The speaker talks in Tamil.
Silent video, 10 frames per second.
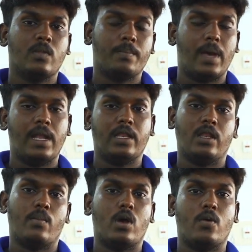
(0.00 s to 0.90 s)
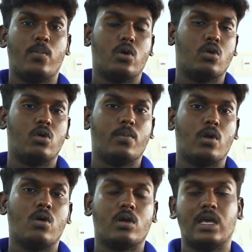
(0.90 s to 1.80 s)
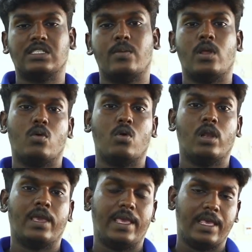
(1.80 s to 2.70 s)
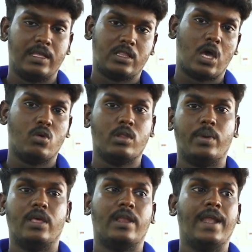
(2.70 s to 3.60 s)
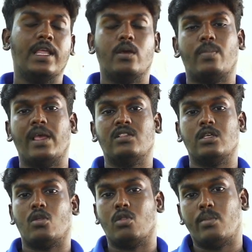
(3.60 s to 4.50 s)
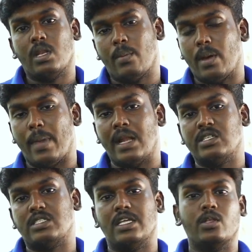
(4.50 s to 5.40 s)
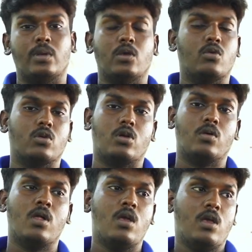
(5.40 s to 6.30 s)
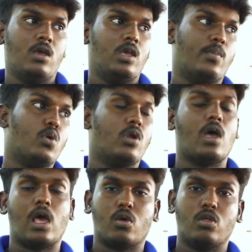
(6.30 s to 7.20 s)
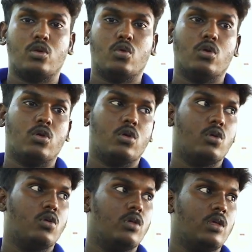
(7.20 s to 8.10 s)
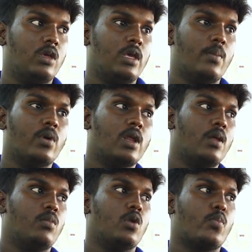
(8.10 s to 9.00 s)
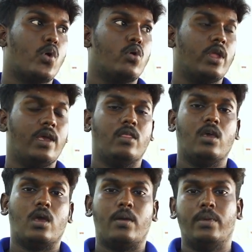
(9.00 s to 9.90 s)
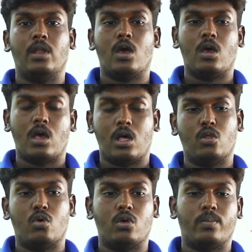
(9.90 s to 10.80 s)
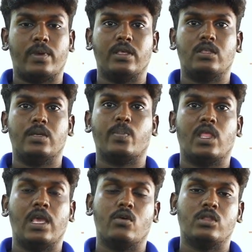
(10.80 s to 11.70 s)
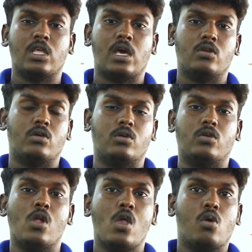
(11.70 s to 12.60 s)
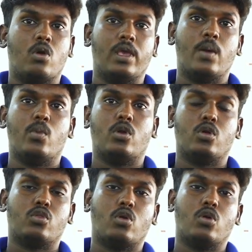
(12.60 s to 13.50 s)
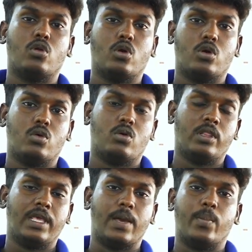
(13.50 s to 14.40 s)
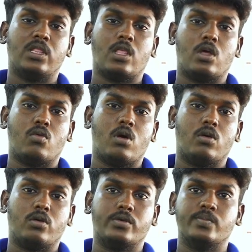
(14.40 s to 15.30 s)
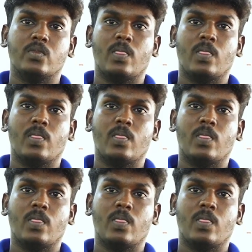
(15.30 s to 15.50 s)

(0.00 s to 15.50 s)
பேட்ரி நம்ம போட்டு கொடுப்போம் கஸ்டமர் உங்களுக்கு தகுந்தபடி ரேட்டுக்கு ப்ரைஸுக்கு தகுந்தபடி நம்ம பேட்ரி சேஞ்ச் பண்ணி கொடுக்குறோம் இப்போ ஒரு அறுபது டு எண்பது கிலோமீட்டர் போகக்கூடியது அப்படின்னா அது ஒரு ப்ரைஸு எழுபத்தி ஆறு வரும் இல்லை எண்பது டு தொண்ணூறு வந்து எண்பத்தாறுரூவா வரும்